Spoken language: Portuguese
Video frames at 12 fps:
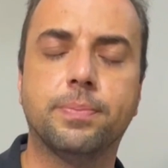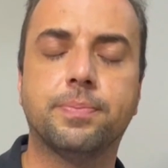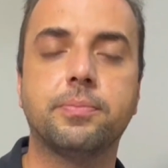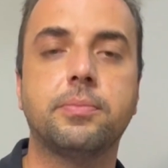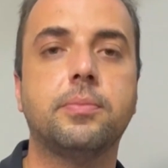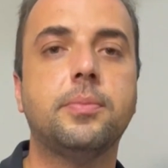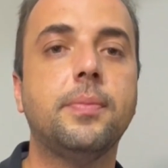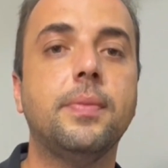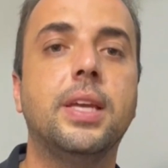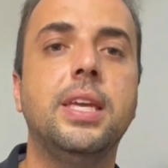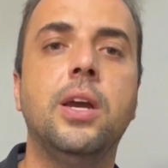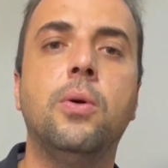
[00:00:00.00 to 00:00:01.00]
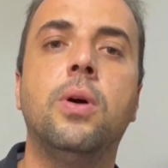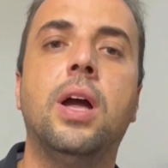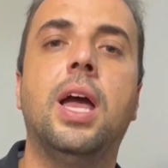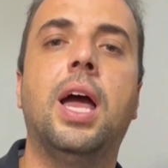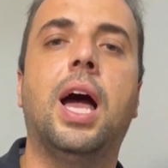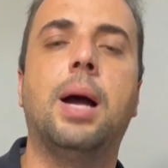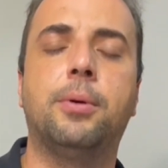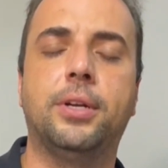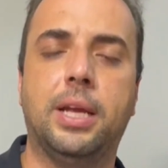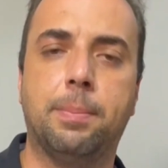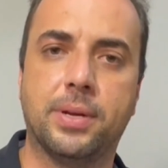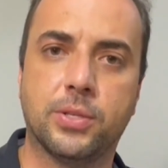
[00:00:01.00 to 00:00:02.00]
Esperança do Sul, em
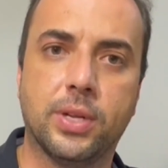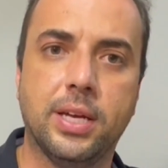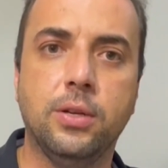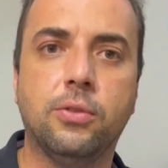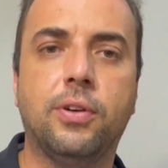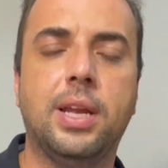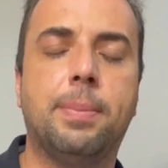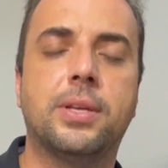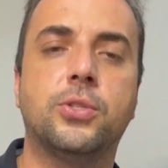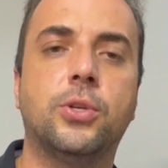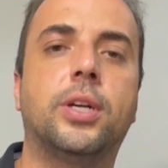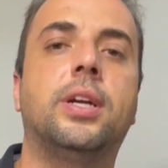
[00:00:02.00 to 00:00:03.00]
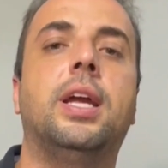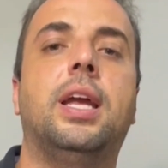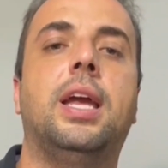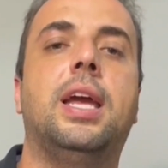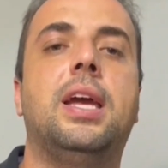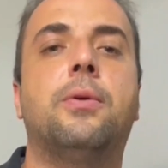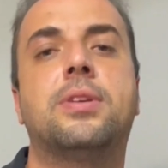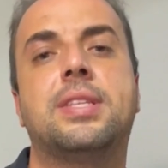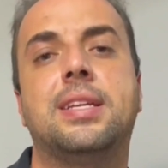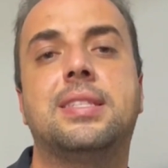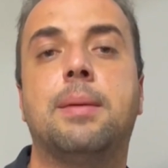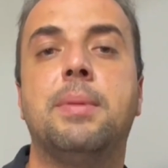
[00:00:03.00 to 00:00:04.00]
São Paulo. Pastor, é,
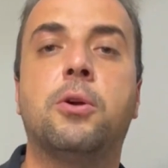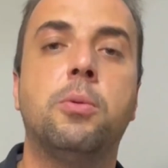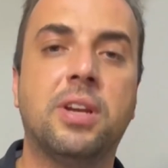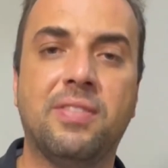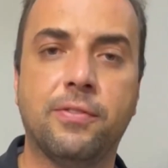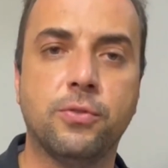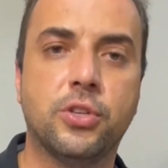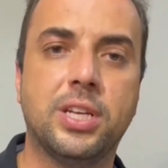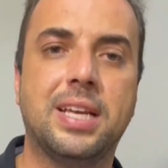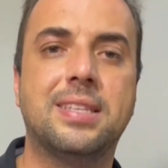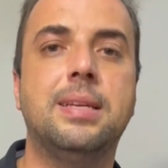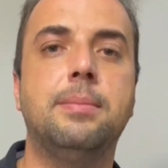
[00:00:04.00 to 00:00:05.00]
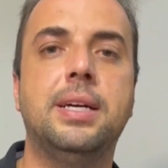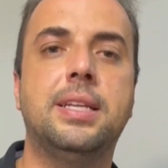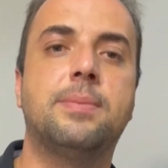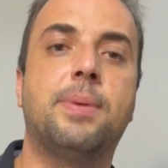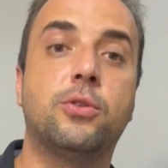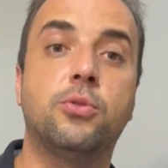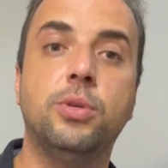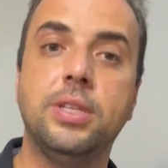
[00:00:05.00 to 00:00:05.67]
gostaria de saber como que vai funcionar as demandas para os